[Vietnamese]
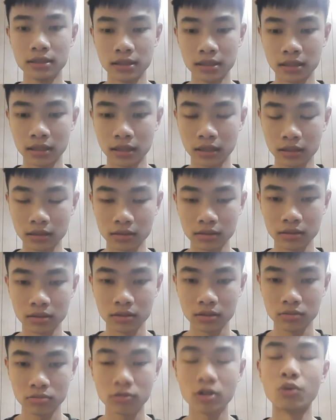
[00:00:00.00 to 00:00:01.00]
nên là
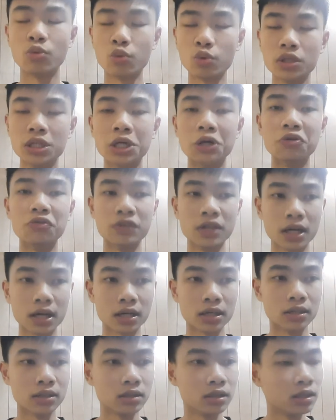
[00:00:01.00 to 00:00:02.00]
cũng không có nhiều việc,
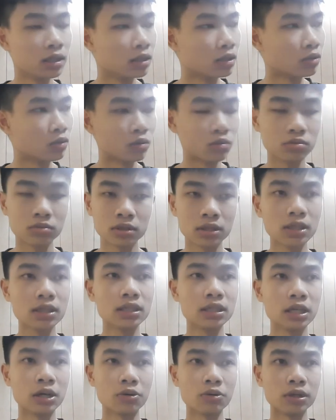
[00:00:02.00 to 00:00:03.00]
cũng
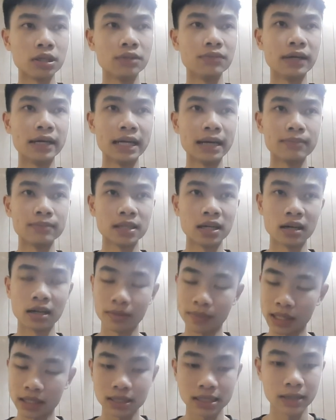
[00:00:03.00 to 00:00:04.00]
rất nhiều khi về làm giờ
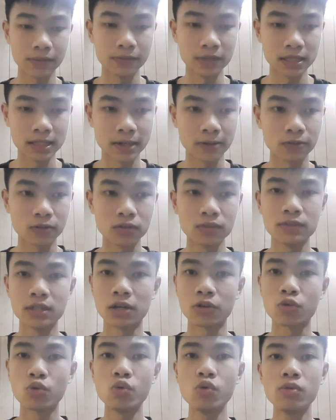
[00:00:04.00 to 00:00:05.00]
các bạn xem video
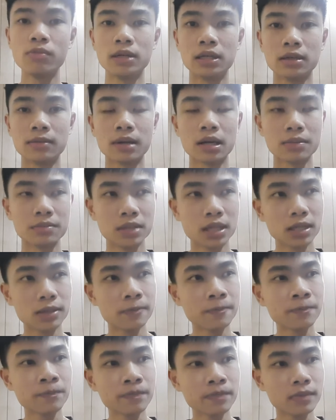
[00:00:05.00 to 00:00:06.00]
video cũ của mình các bạn biết
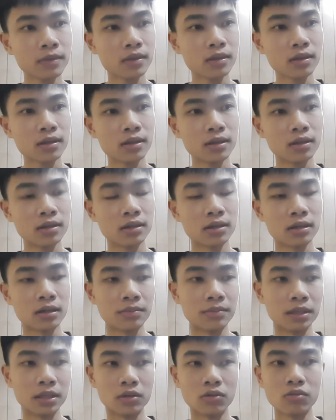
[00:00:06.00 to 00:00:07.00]

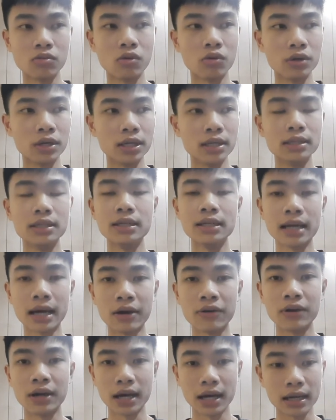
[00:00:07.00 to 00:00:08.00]
là mình không ổn định tí
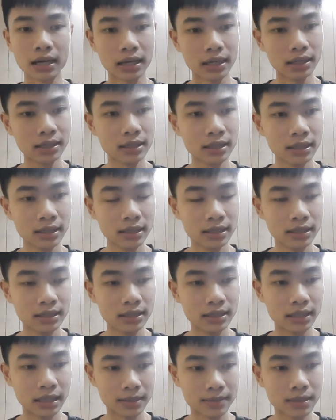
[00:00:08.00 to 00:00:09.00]
nào cả. Đấy,
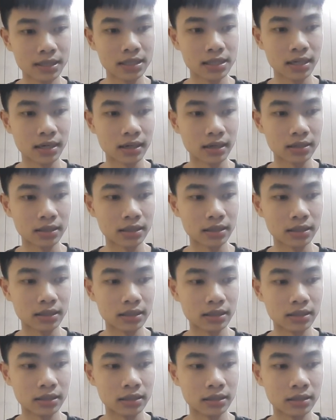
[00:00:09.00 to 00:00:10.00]
đến bây giờ
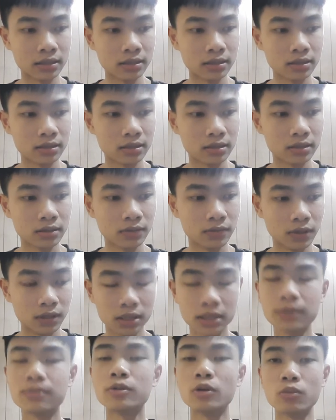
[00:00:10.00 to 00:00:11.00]
thì
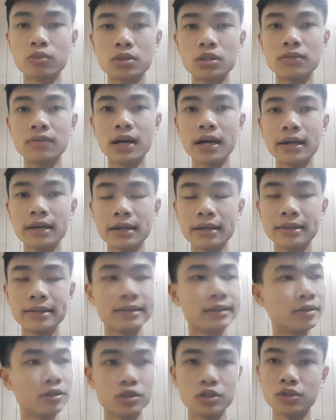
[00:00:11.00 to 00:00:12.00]
vẫn tiếp tục như vậy.
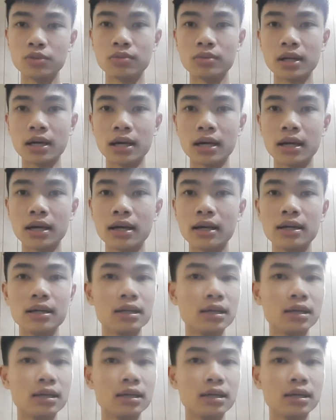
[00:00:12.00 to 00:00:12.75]
Nói chung là